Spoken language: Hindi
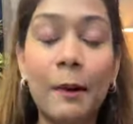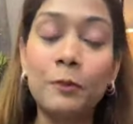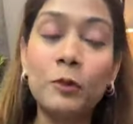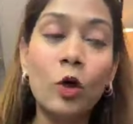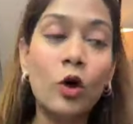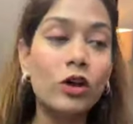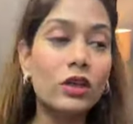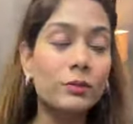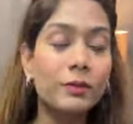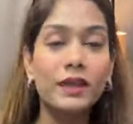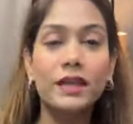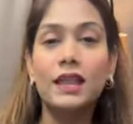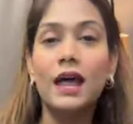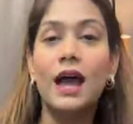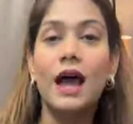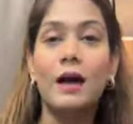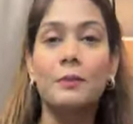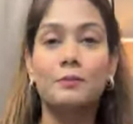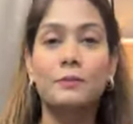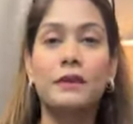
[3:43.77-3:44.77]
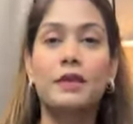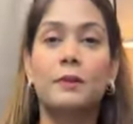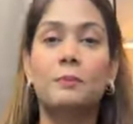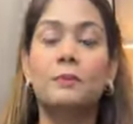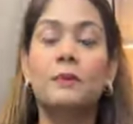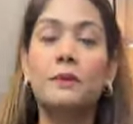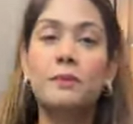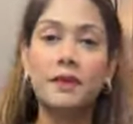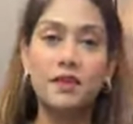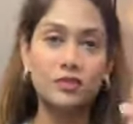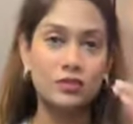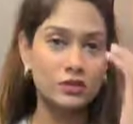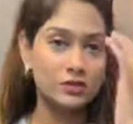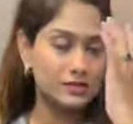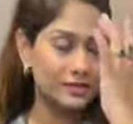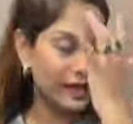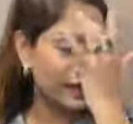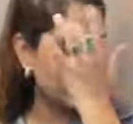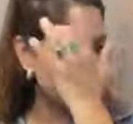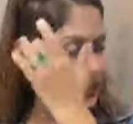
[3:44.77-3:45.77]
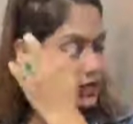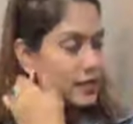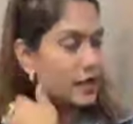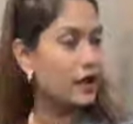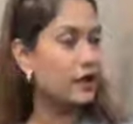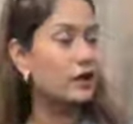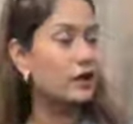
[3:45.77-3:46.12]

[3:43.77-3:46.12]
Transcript: आप लोग भी ना अपने अपने पिक्चर सेंड